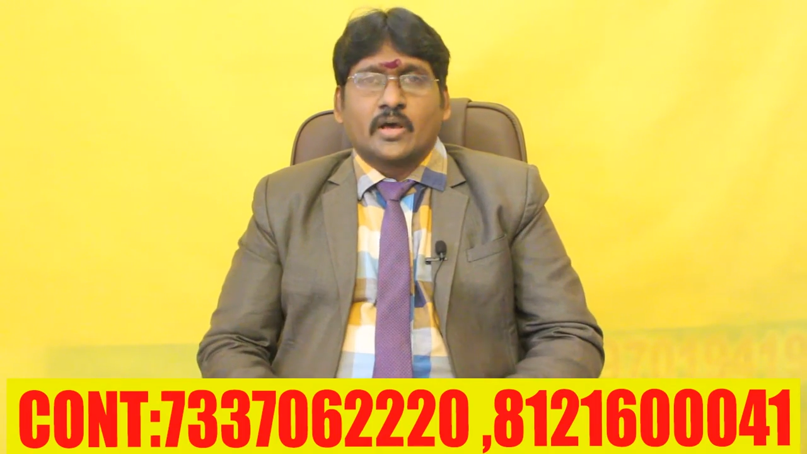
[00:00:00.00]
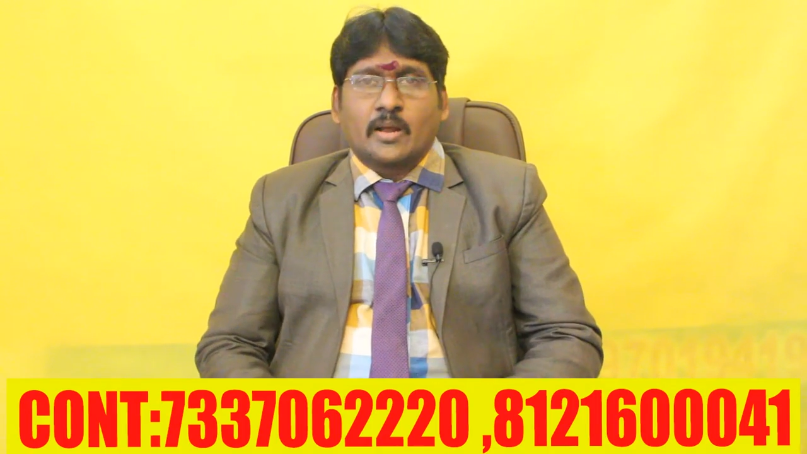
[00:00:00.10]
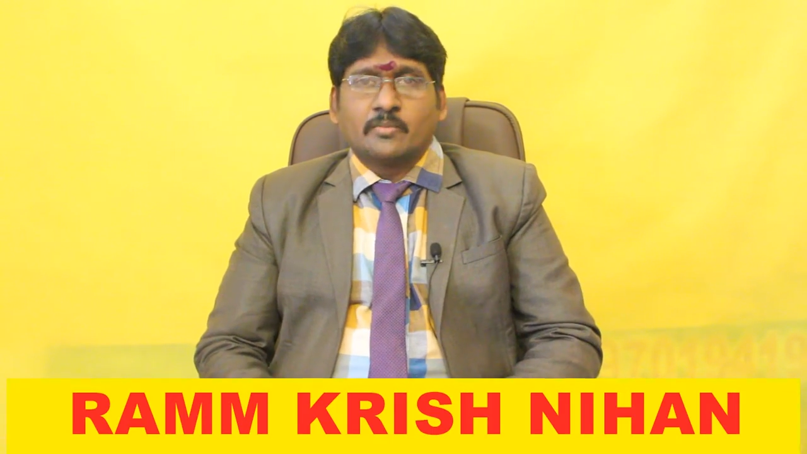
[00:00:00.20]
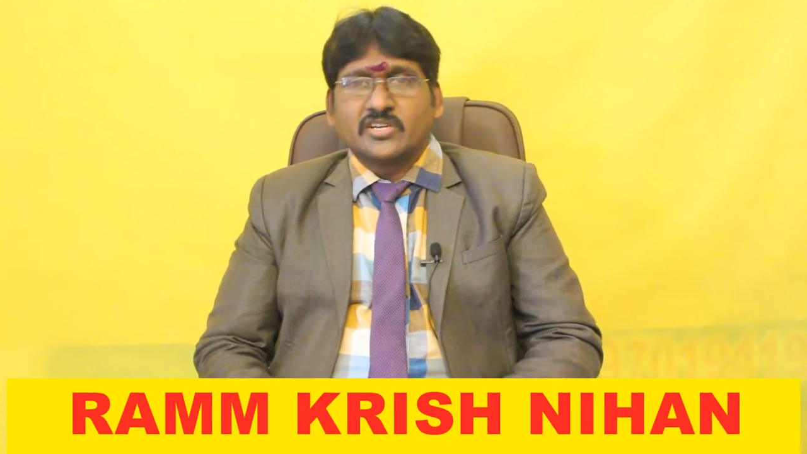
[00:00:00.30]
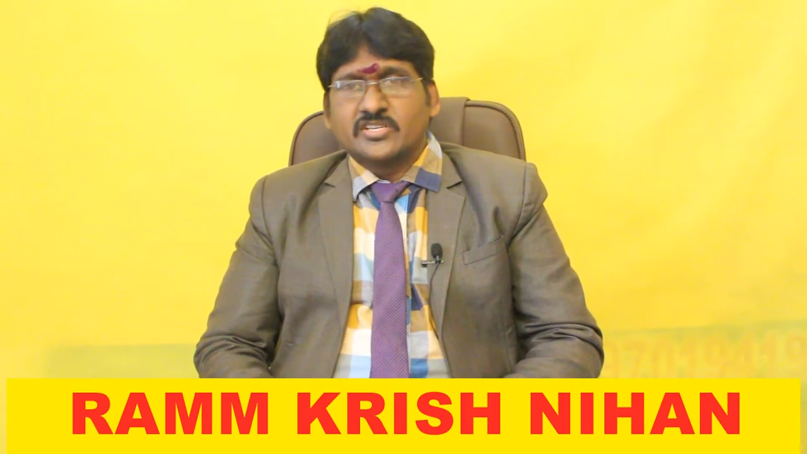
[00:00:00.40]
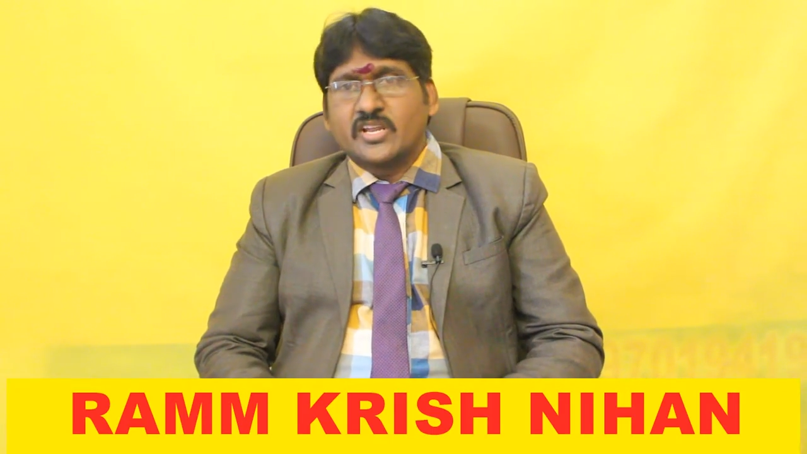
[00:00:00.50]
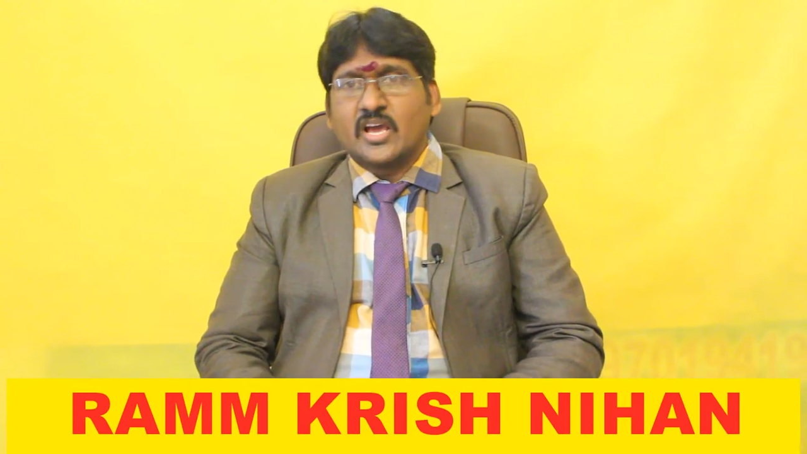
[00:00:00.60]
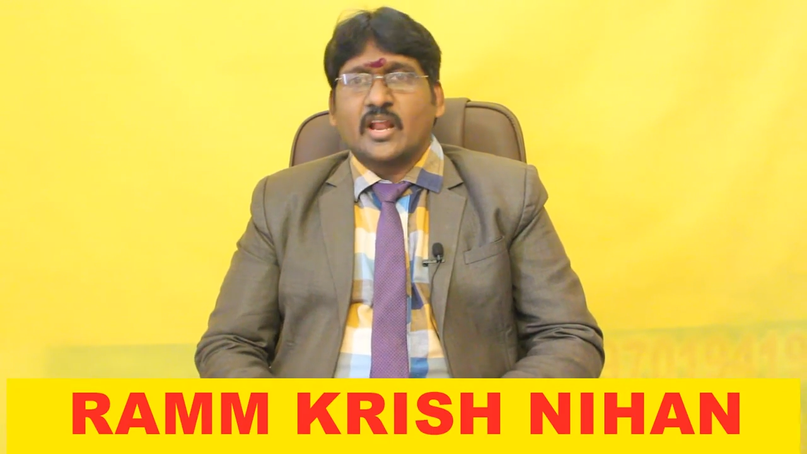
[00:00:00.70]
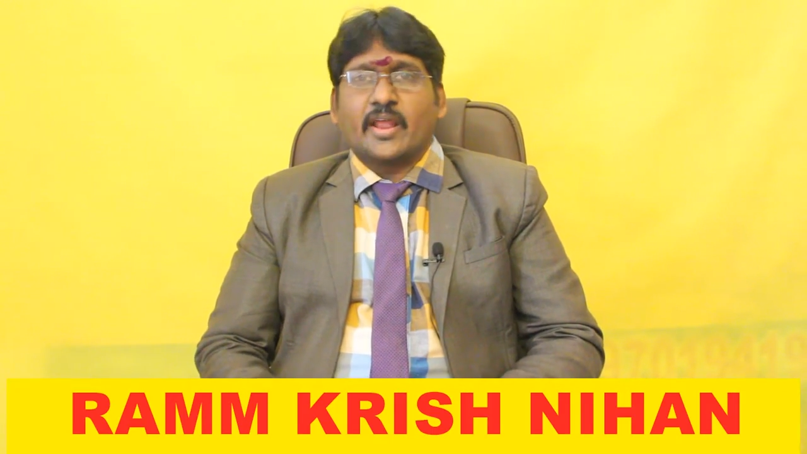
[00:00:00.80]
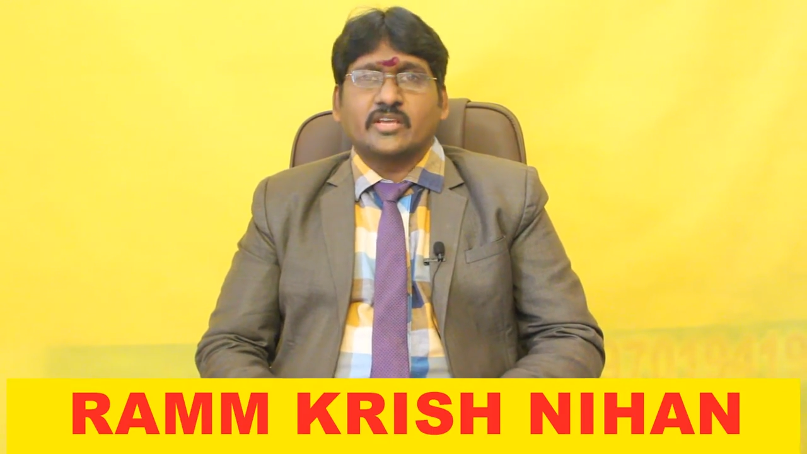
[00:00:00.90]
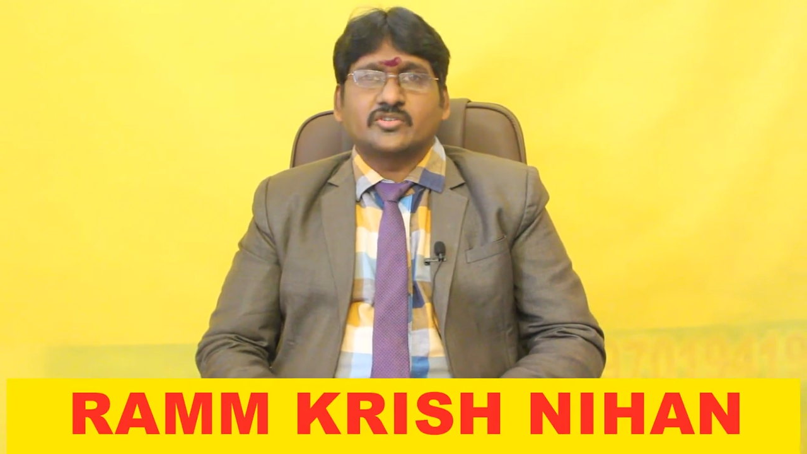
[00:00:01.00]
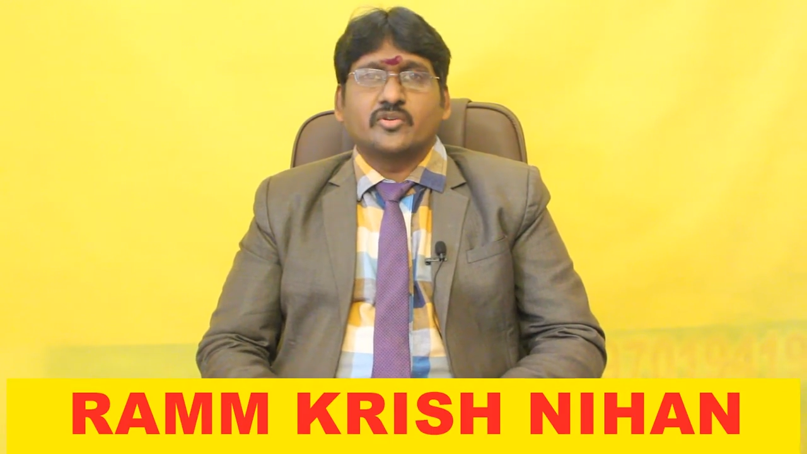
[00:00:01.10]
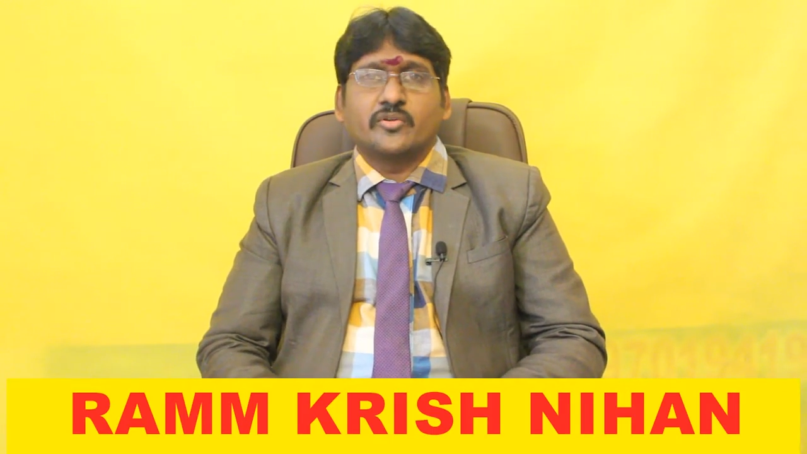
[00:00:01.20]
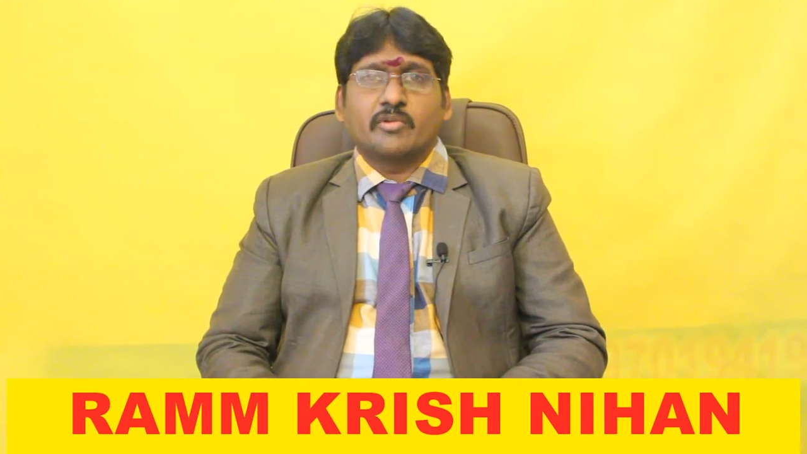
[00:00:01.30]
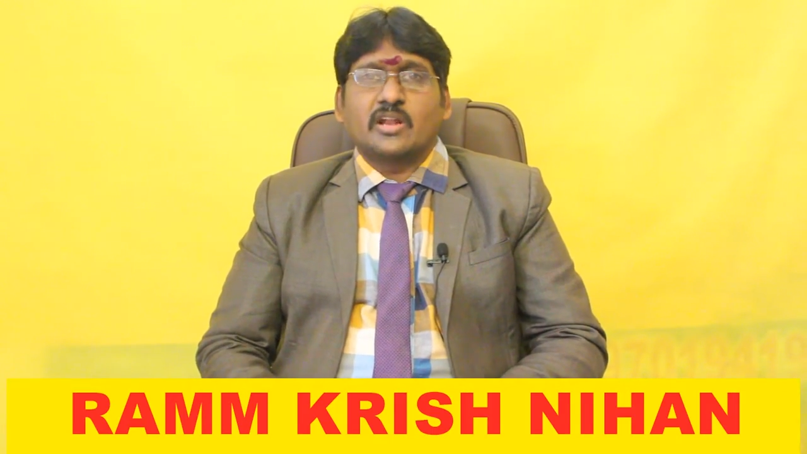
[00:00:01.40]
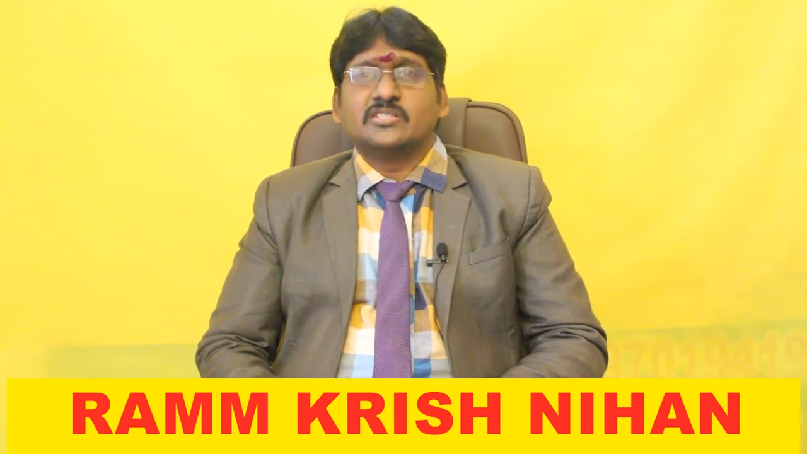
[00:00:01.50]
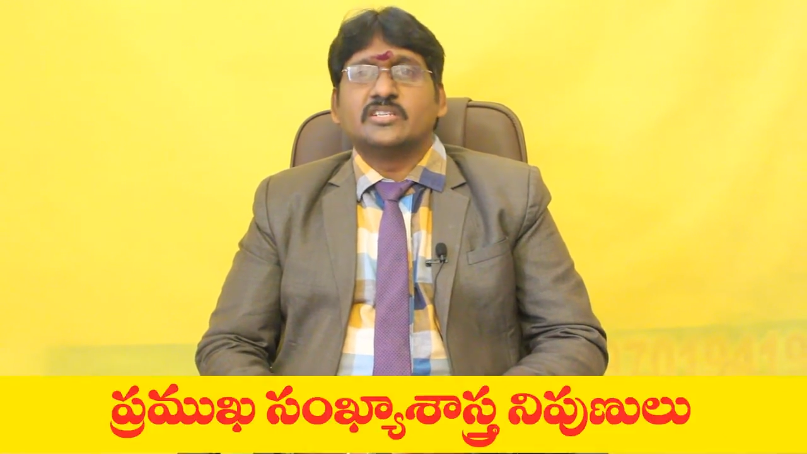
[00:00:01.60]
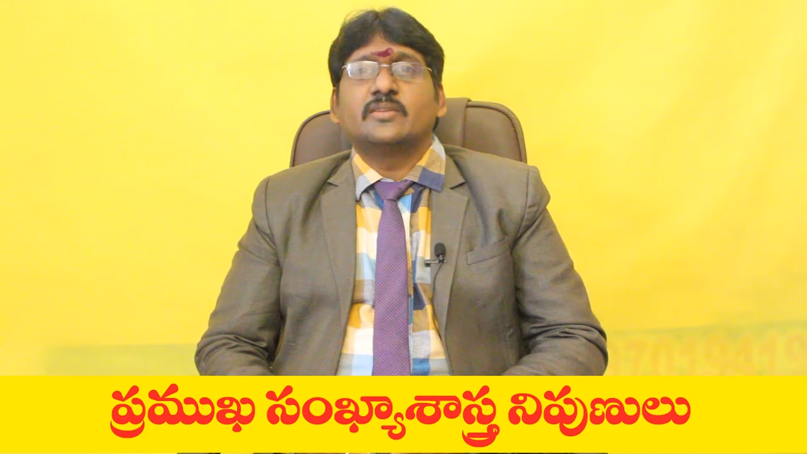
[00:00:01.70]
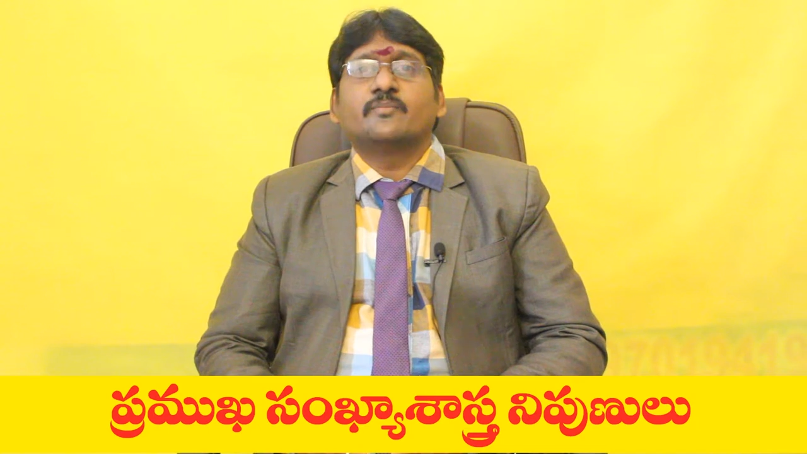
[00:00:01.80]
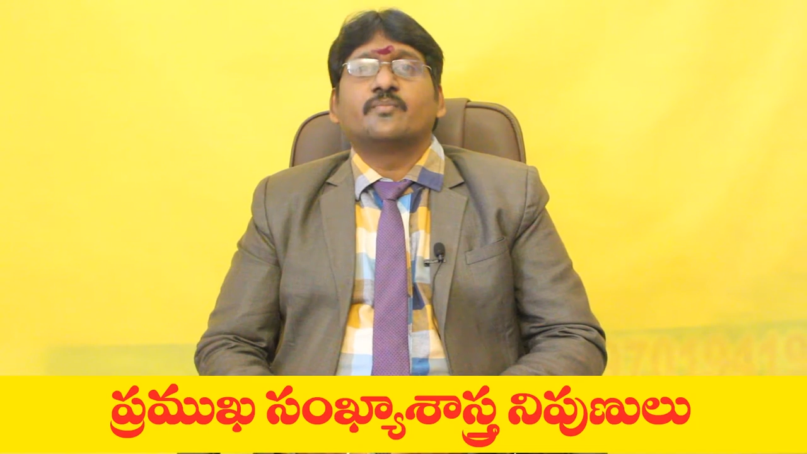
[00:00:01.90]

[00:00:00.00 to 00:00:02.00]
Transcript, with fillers: రామకృష్ణ హాన్ ఆస్ట్రోనిమరాలజీ